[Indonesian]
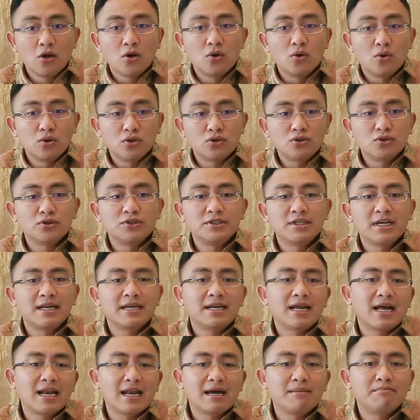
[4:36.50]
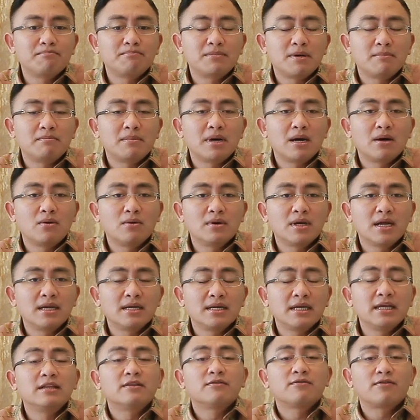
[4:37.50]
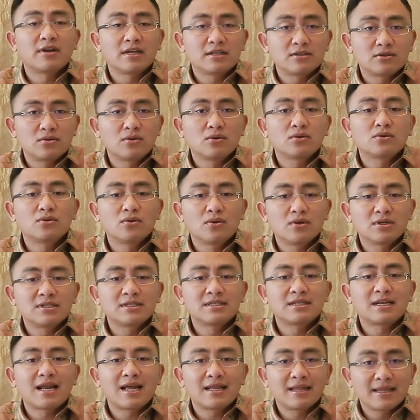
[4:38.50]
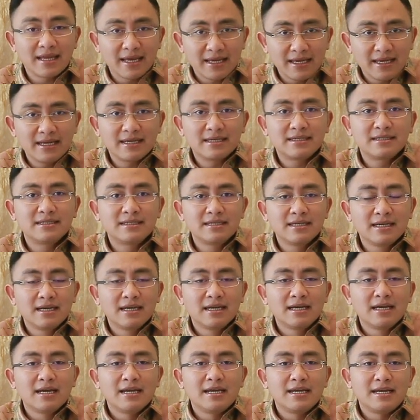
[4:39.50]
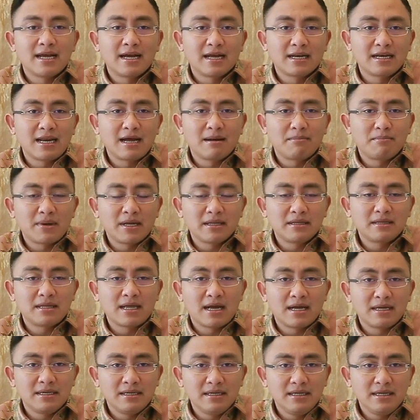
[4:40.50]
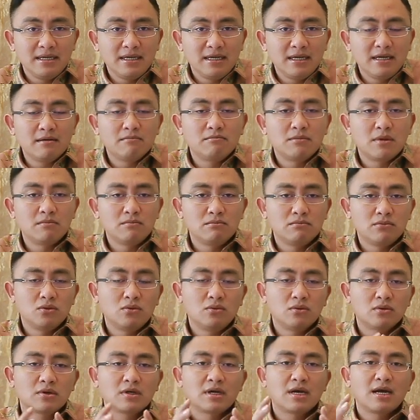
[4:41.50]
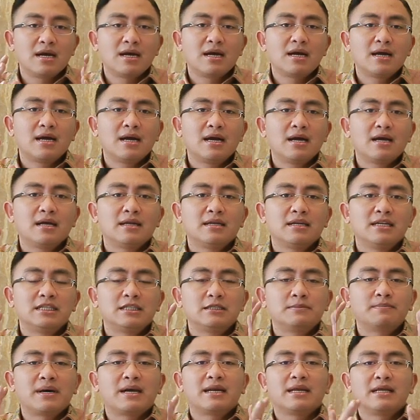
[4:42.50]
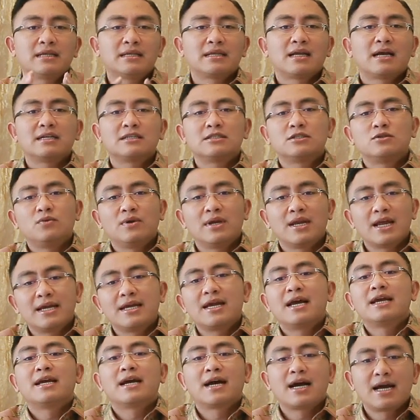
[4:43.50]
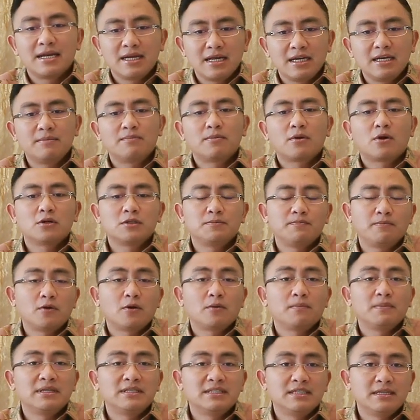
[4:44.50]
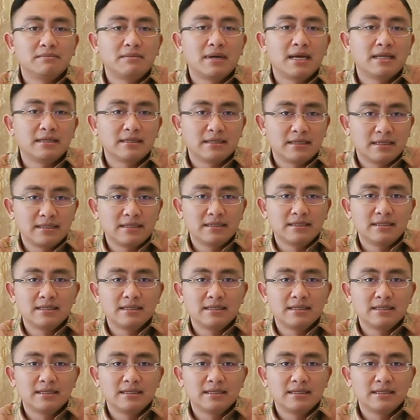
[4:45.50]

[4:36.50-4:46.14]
khususnya dalam pembangunan infrastruktur strategis yang dapat tadi membuka disparitas wilayah yang ada di Provinsi Banten.